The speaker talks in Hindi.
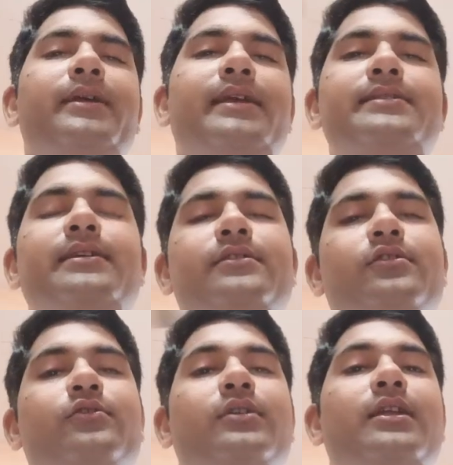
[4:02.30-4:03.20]
गेस कर
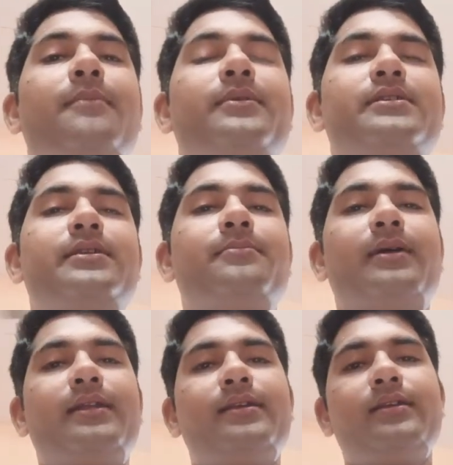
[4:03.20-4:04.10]
सकते हो अगर आप किसी
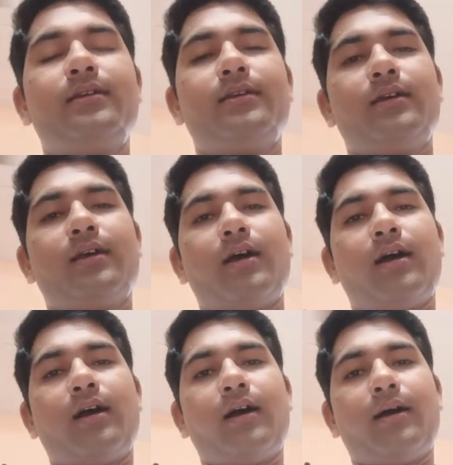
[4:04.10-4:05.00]
बड़ी
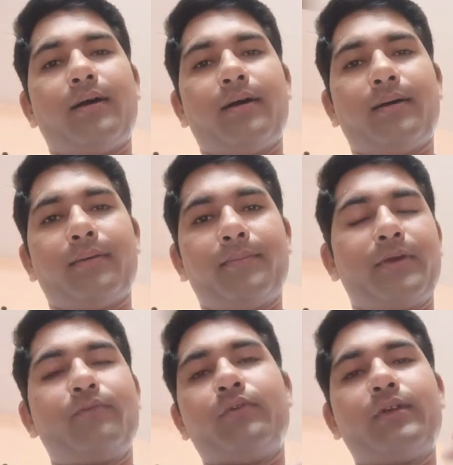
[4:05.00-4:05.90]
बिग
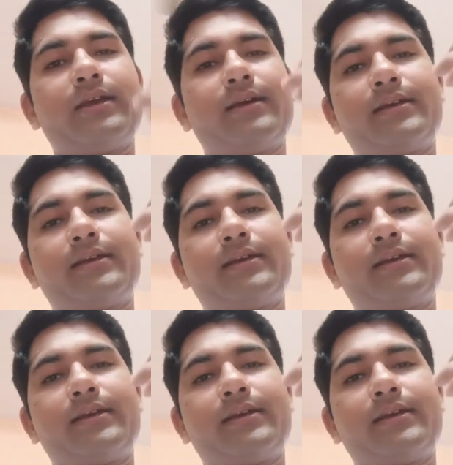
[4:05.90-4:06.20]
फोर या